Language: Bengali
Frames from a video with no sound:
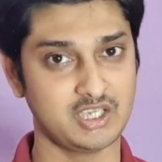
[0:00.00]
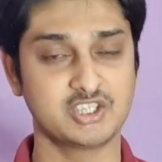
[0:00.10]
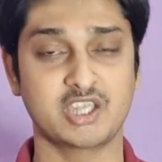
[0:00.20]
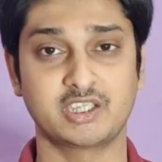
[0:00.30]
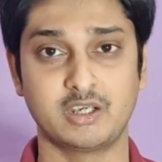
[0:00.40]
দিন
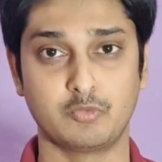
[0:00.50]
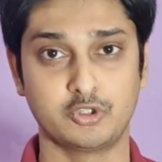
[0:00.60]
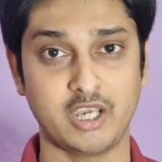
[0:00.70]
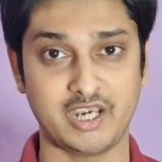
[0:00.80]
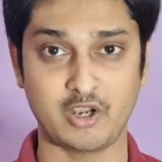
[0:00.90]
সাতেকের
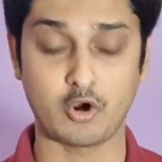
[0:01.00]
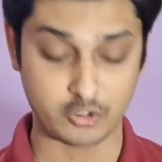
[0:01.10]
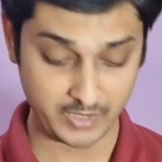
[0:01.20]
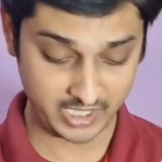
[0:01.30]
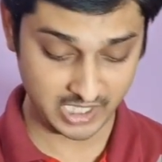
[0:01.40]
মধ্যে এটা
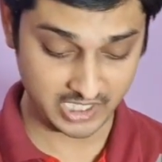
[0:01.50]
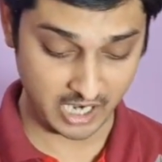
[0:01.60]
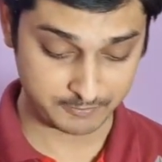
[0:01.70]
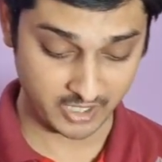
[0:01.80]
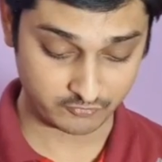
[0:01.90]
অটোমেটিক্যালি
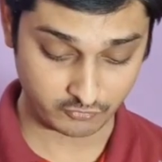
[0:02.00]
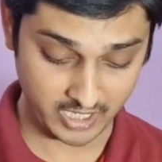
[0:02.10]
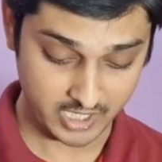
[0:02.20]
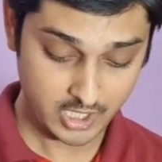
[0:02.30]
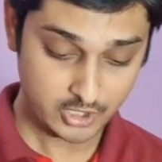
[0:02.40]
আপনার ফোনে